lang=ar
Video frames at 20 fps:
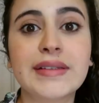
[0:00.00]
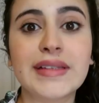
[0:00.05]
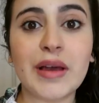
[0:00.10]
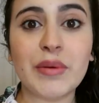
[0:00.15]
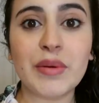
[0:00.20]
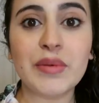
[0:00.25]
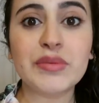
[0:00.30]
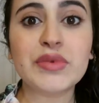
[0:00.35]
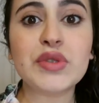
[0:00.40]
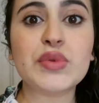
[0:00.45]

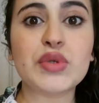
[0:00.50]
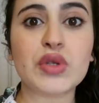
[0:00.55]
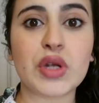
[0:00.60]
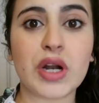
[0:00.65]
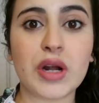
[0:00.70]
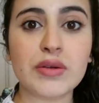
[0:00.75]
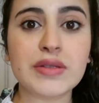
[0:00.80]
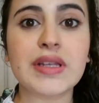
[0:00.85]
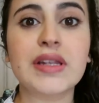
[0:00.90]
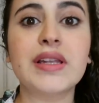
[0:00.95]
تحممت
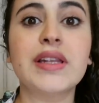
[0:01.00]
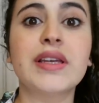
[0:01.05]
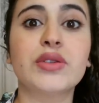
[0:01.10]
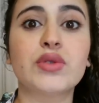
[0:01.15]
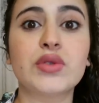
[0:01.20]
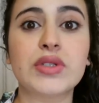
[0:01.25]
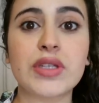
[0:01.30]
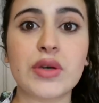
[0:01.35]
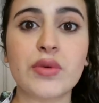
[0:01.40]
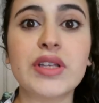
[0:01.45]
بسرعة
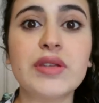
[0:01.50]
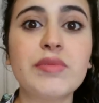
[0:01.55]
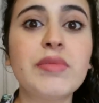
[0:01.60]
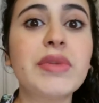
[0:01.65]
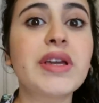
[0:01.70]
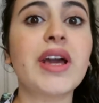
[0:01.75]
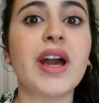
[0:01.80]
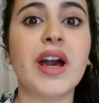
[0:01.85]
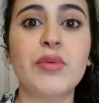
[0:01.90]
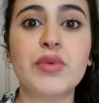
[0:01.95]
وصليت وسويت
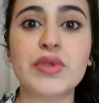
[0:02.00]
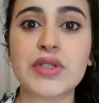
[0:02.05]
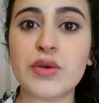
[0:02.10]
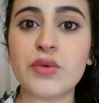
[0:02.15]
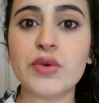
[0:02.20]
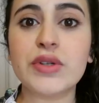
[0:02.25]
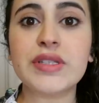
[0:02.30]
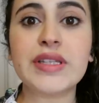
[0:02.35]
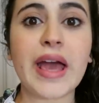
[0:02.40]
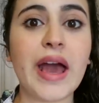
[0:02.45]
ميك اب
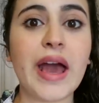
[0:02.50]
وسويت